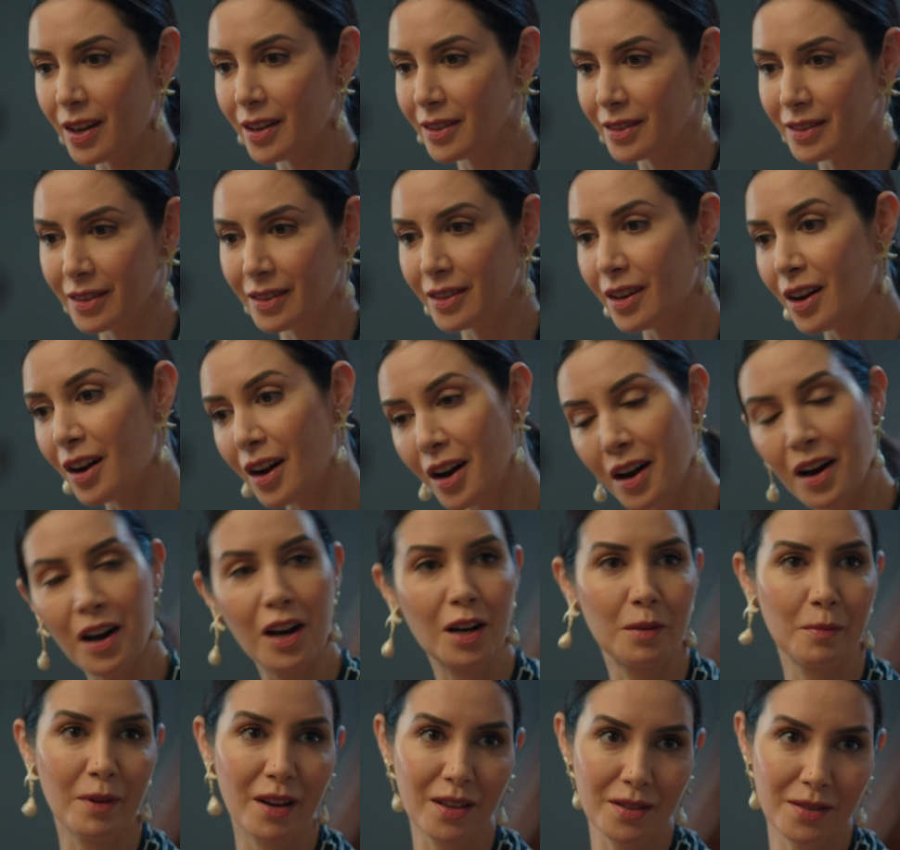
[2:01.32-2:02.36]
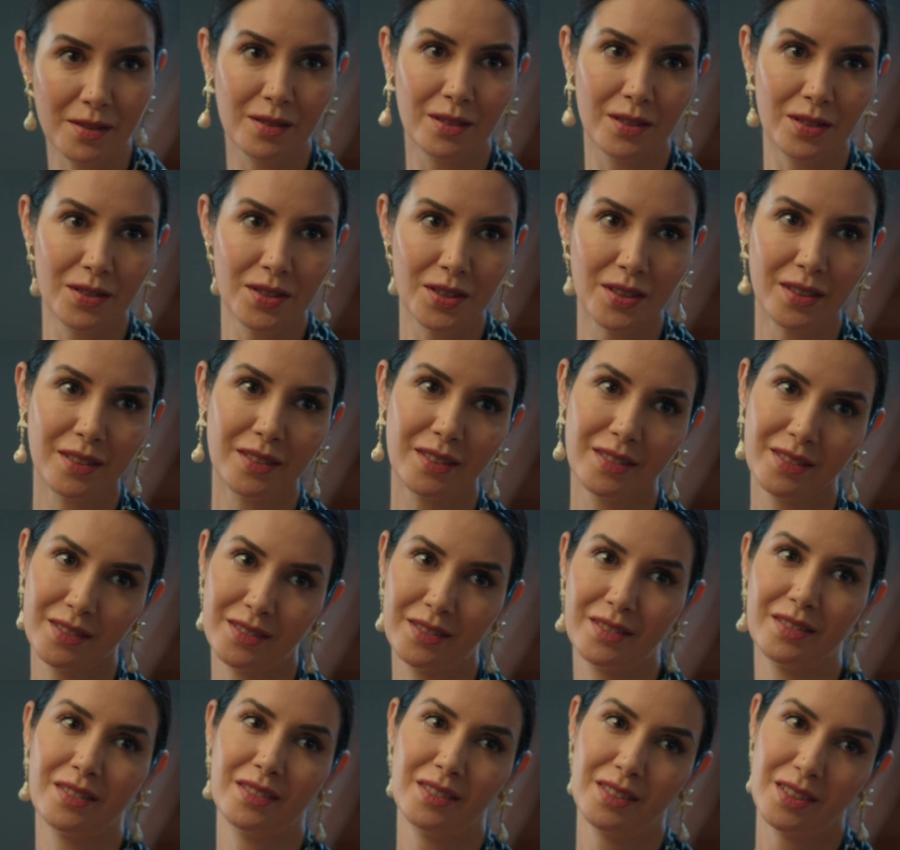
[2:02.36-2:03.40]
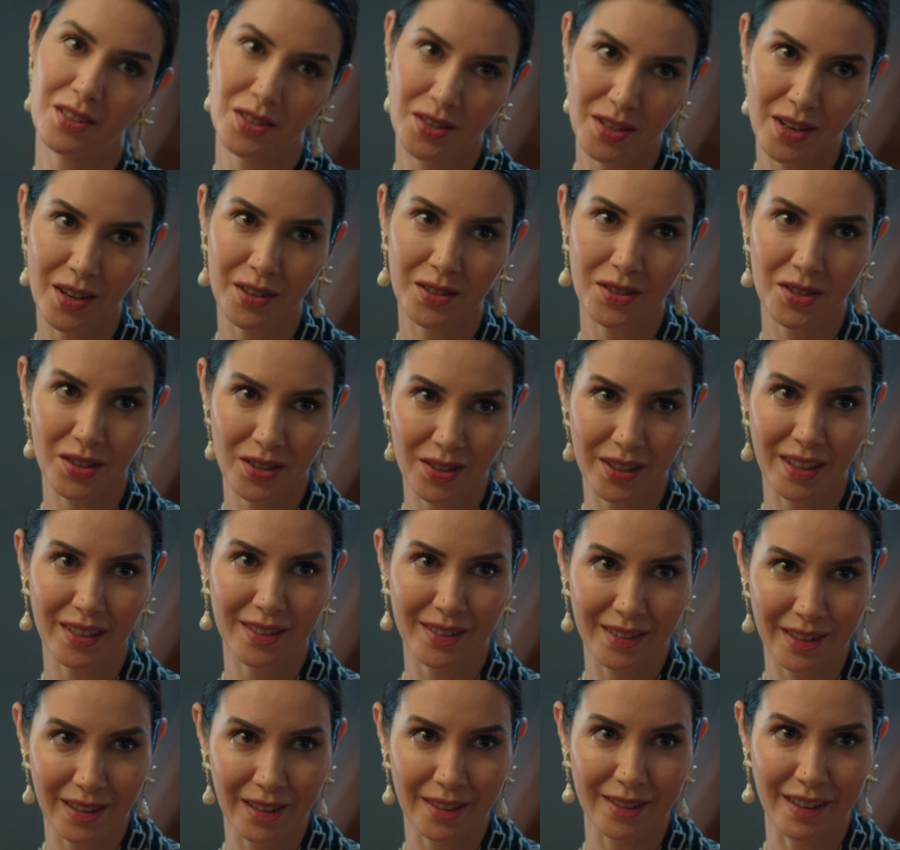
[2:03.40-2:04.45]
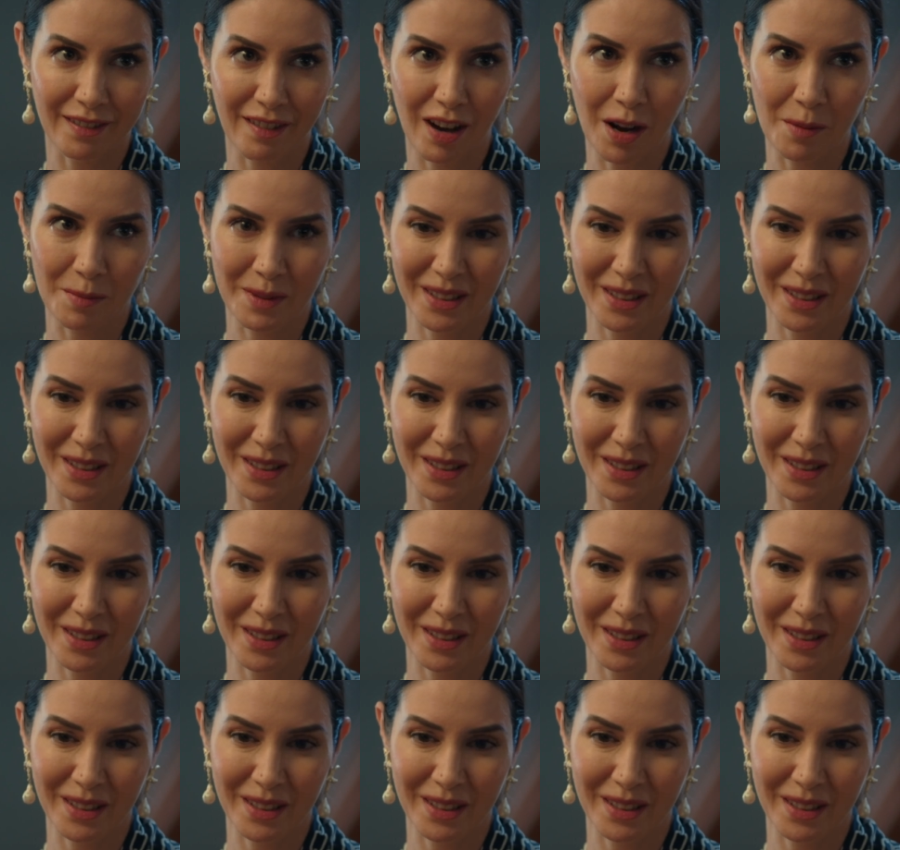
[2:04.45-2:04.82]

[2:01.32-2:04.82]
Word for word: بالتجارة كان أكبر من العمارة استمر بالشركة مثل ما